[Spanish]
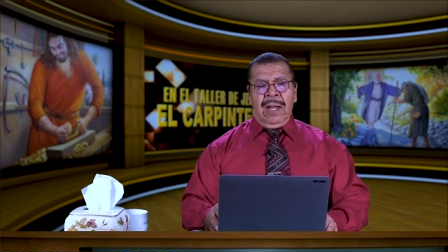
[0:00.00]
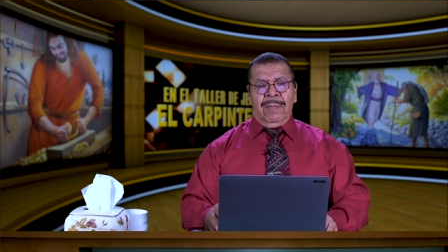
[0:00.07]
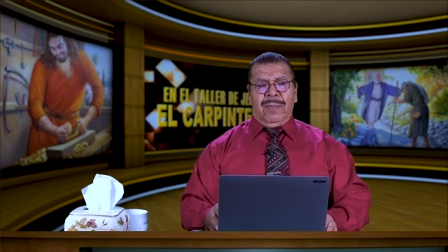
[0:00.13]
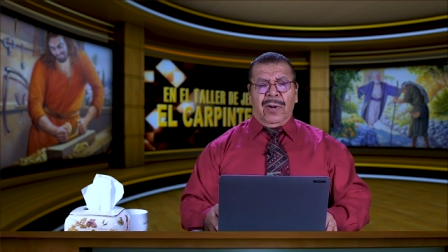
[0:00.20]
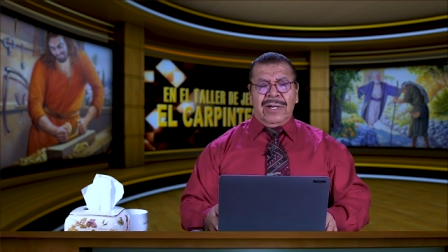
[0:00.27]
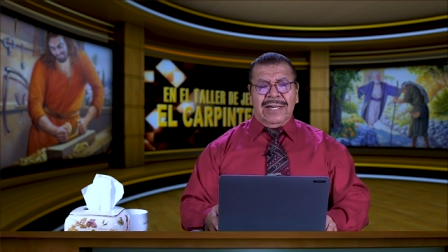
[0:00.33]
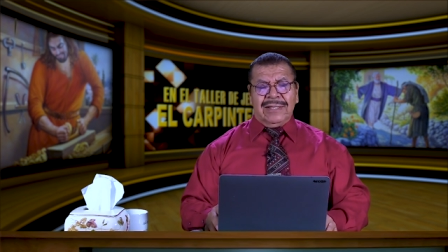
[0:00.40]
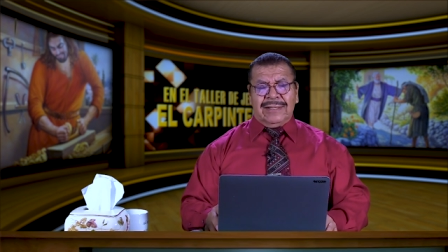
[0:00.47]

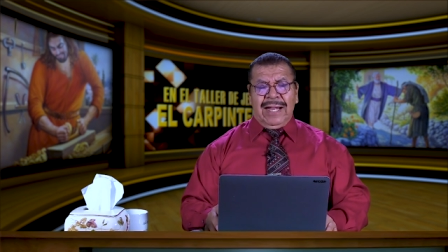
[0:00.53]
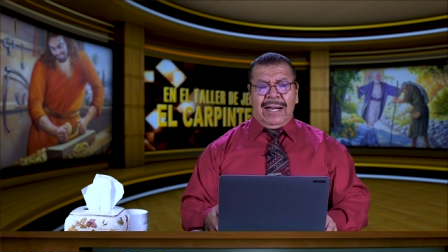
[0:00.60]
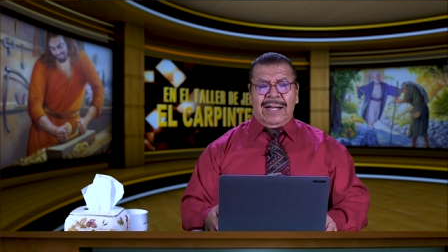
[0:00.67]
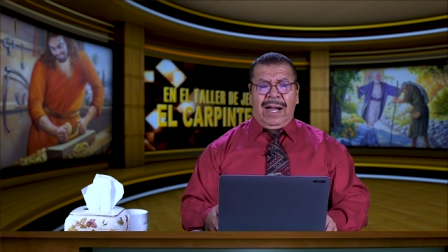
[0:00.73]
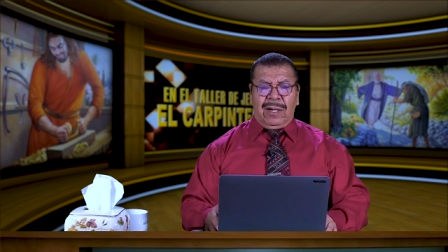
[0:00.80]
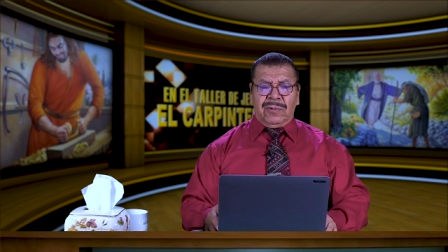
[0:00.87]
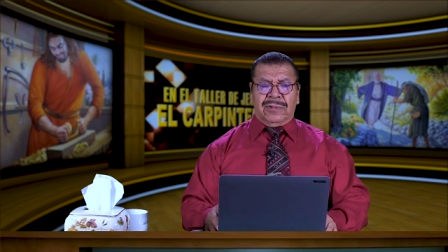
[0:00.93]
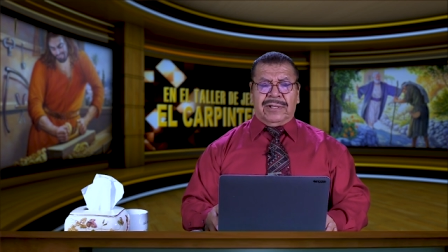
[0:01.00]
Por esta
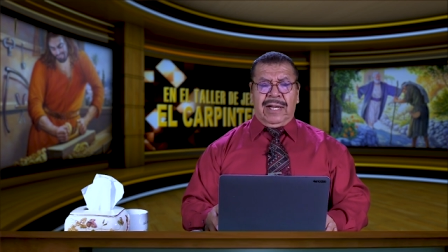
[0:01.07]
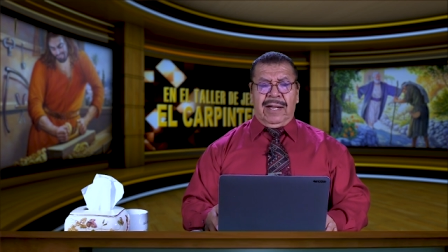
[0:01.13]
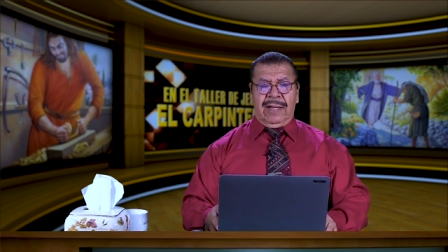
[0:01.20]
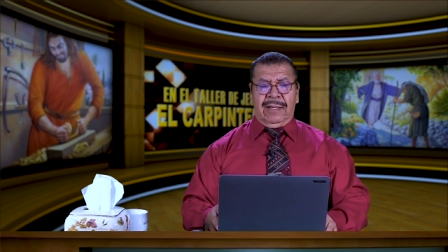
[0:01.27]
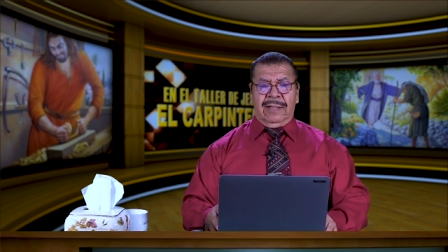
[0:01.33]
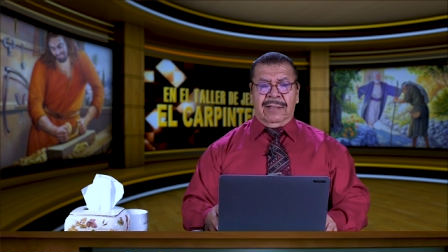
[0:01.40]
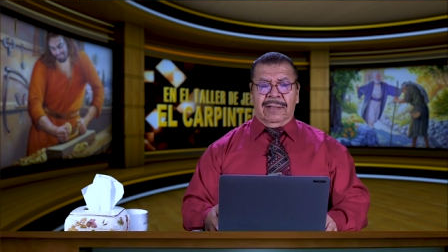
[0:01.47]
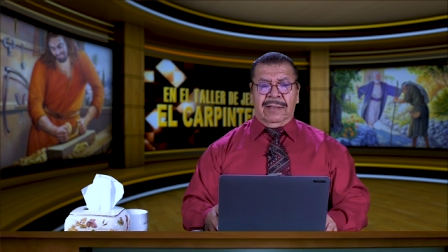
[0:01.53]
causa,
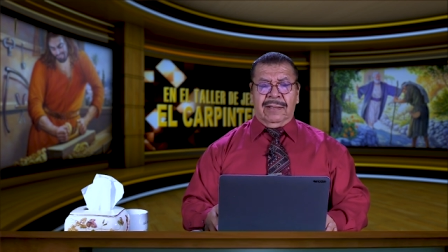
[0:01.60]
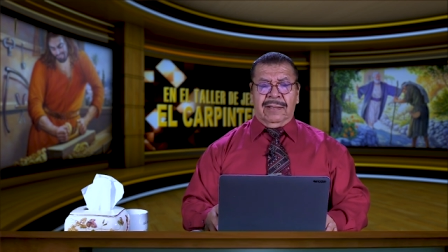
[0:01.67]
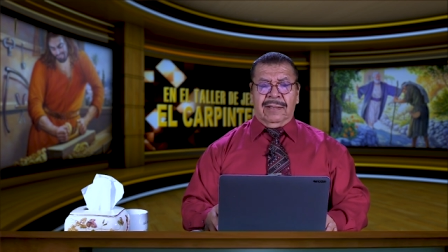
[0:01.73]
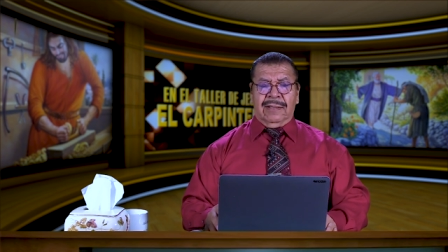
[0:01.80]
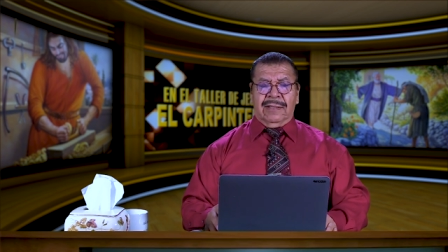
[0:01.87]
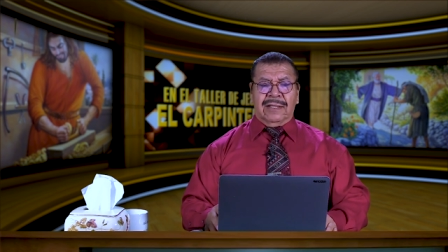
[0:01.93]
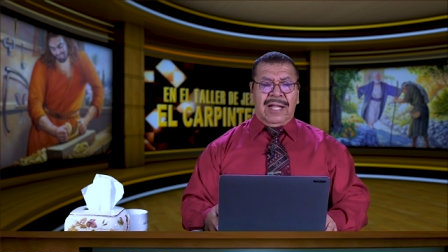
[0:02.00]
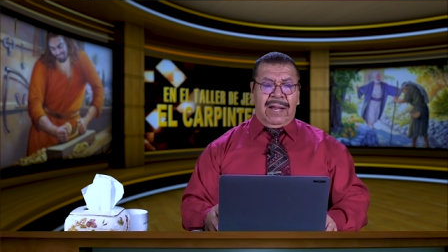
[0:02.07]

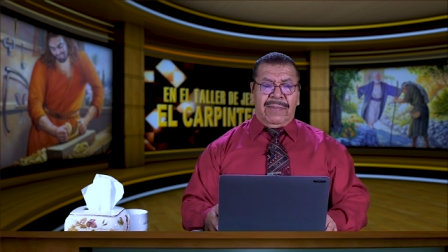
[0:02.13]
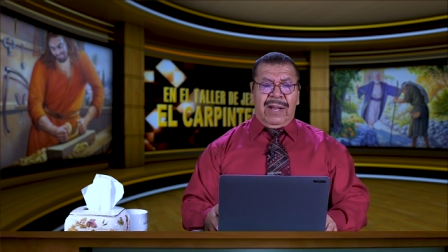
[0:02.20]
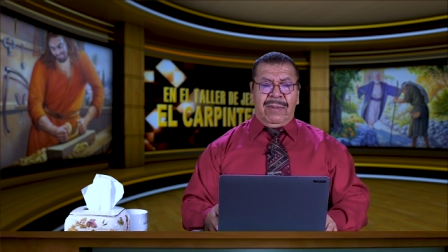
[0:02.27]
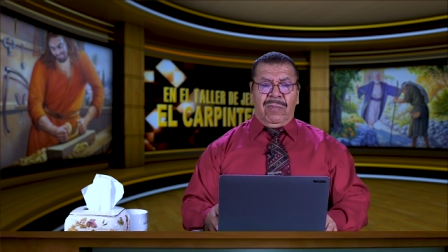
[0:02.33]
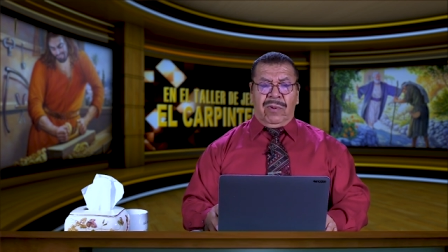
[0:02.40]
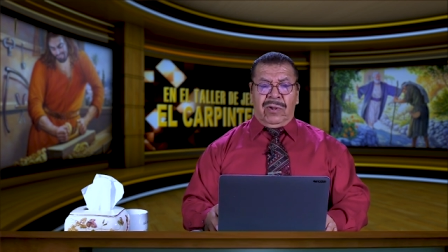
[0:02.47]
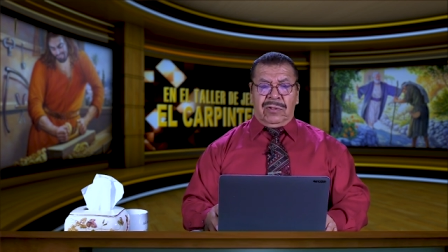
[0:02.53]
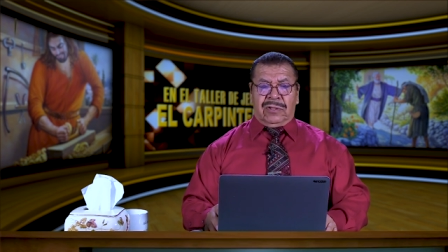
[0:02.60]

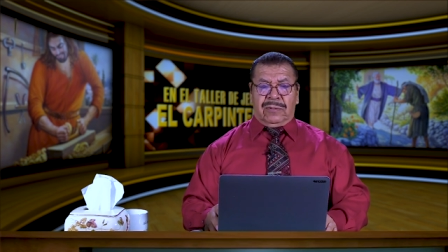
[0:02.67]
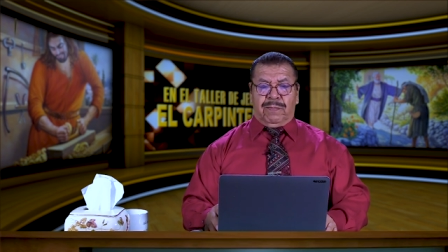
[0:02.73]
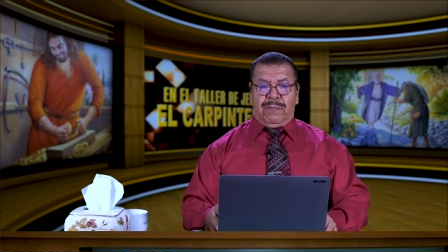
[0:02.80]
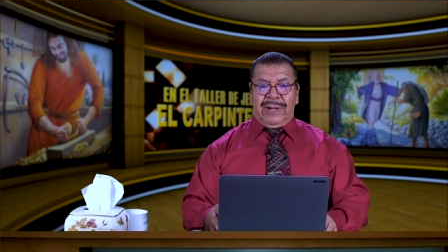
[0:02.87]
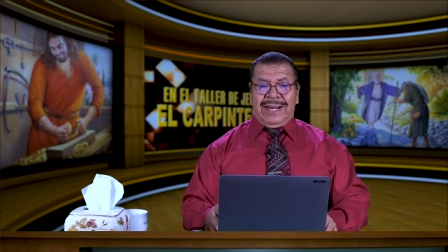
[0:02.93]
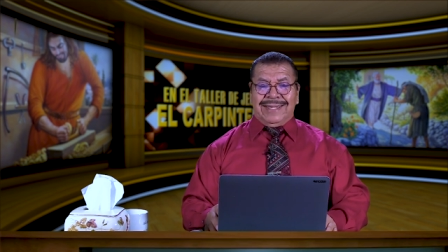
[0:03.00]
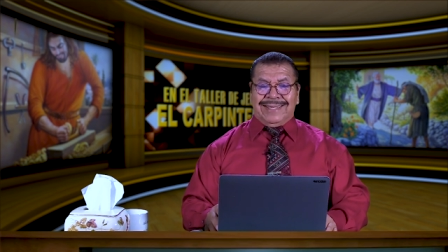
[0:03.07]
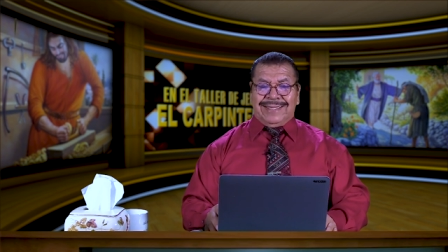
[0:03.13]
debemos
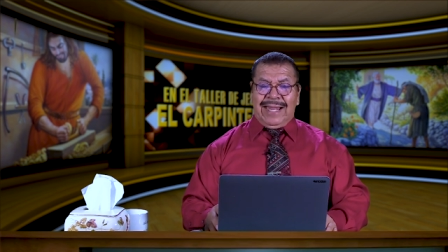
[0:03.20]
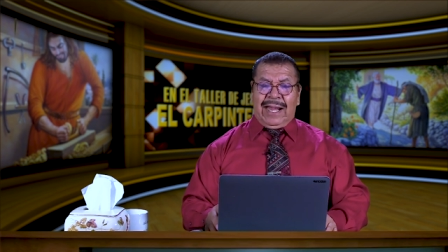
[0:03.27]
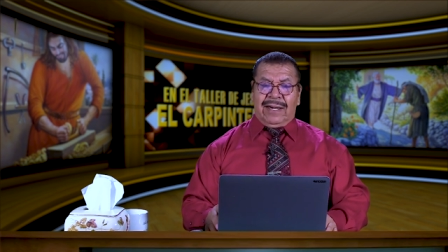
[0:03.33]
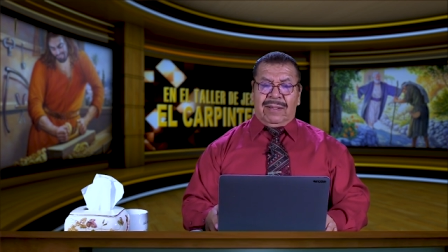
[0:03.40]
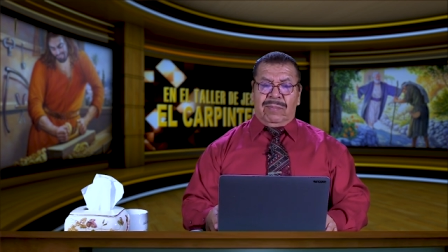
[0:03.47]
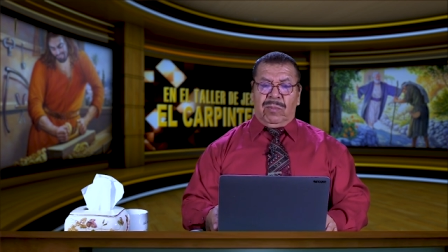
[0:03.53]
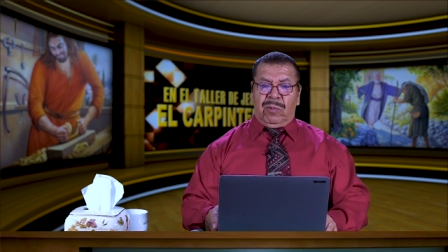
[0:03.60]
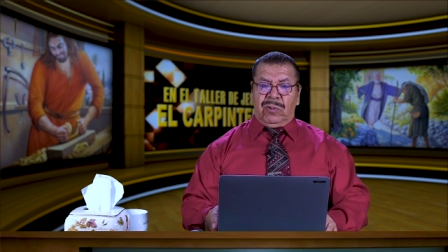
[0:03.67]

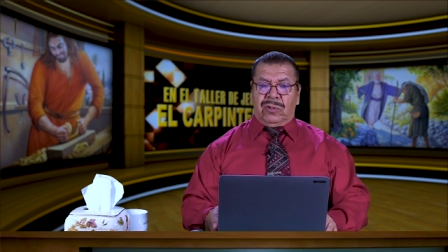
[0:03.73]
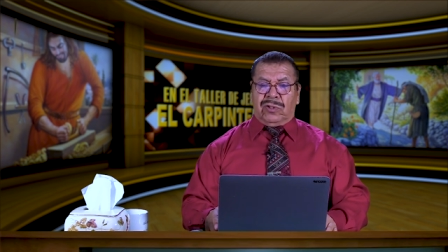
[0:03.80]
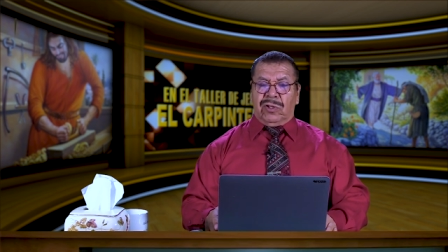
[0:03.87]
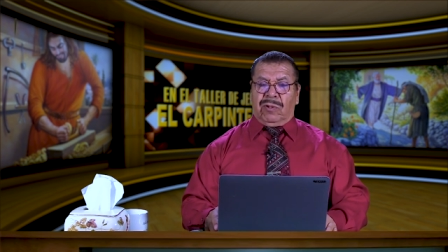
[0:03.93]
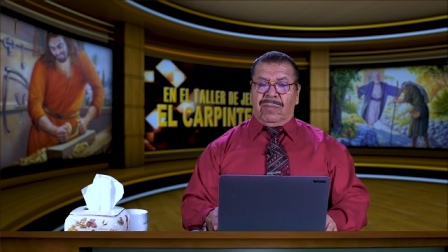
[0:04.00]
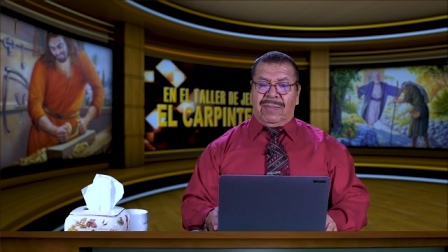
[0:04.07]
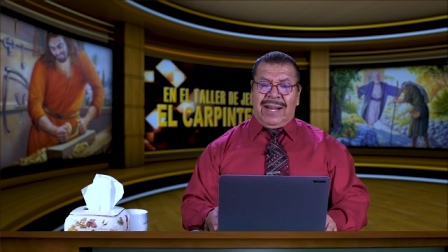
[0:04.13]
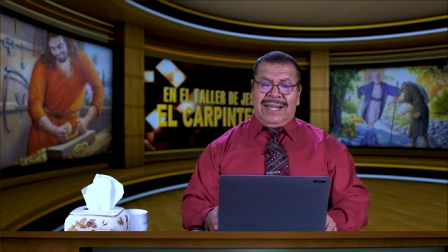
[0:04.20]
prestar
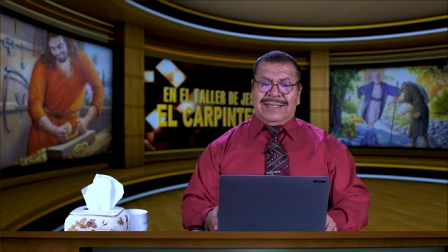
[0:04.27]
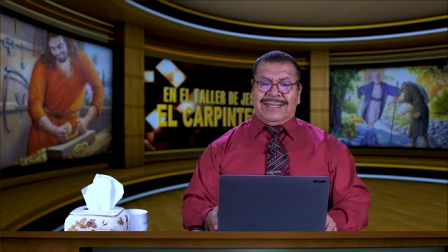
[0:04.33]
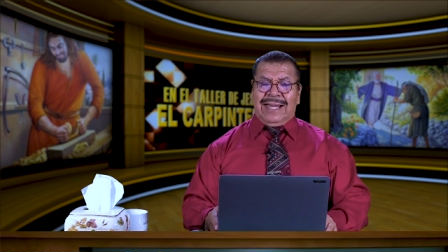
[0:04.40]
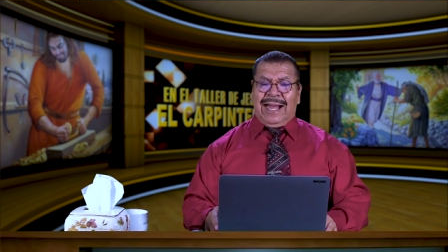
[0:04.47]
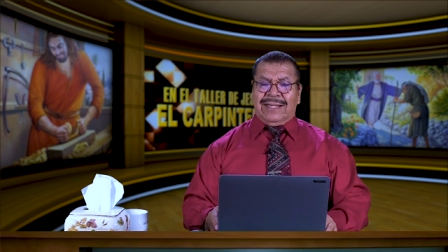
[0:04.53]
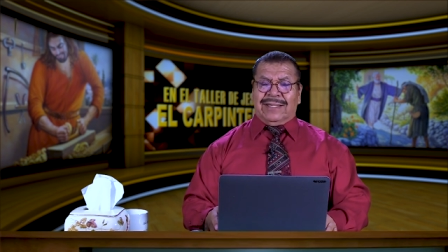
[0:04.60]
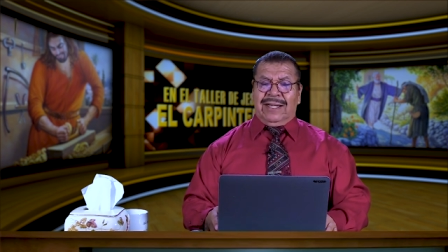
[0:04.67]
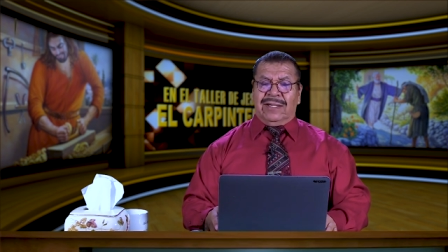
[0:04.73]
mucho más
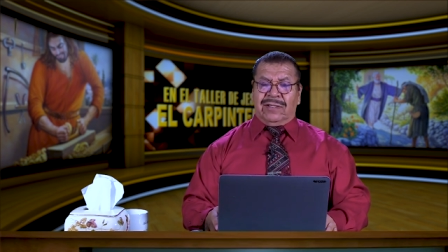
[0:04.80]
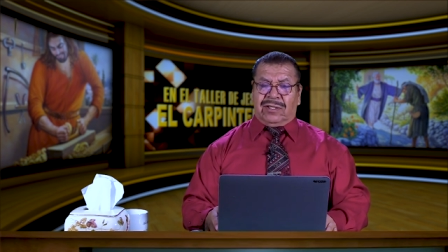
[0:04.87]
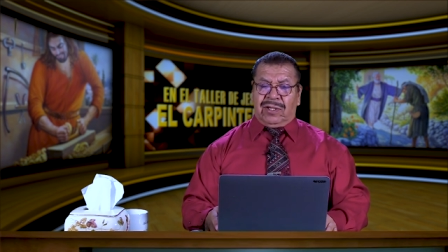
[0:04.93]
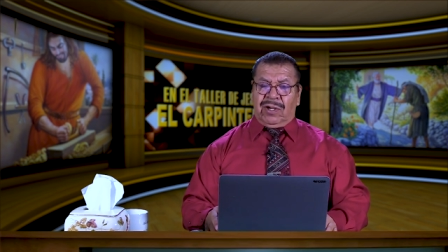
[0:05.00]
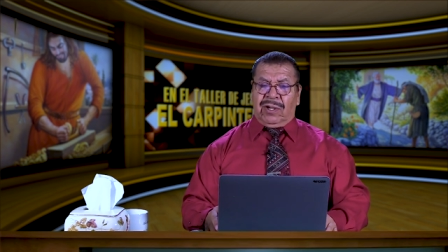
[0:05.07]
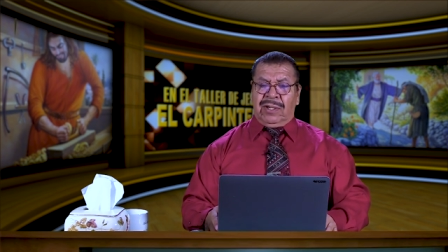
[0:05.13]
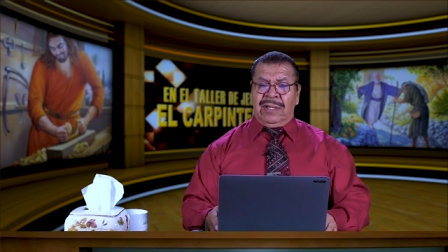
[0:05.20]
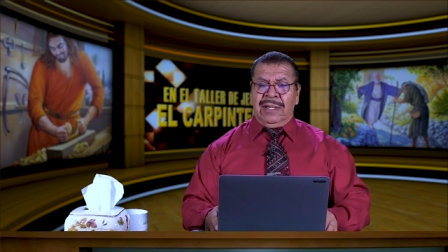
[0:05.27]

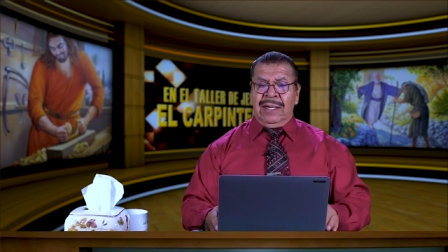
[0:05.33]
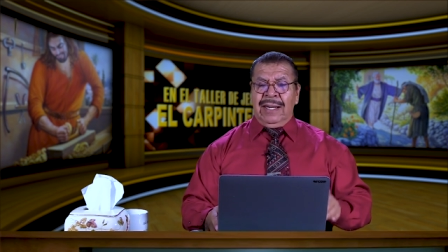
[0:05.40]
atención